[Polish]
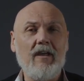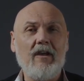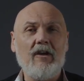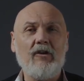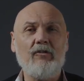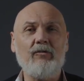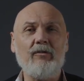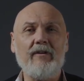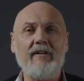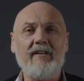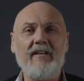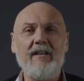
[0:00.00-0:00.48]

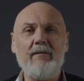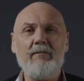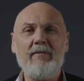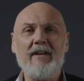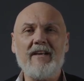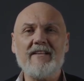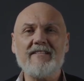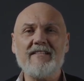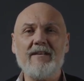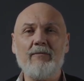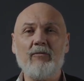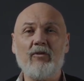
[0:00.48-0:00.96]
który tym
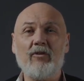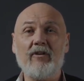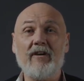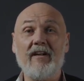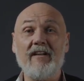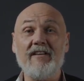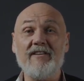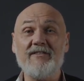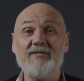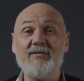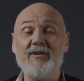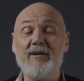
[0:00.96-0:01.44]
razem
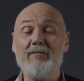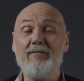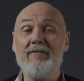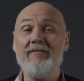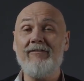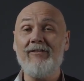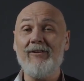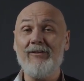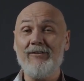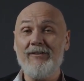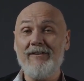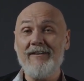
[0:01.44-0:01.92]
organizujemy
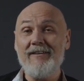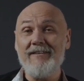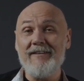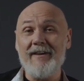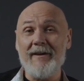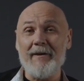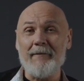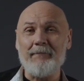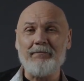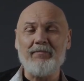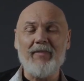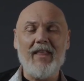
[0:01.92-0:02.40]
w
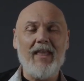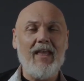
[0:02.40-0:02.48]
Londynie.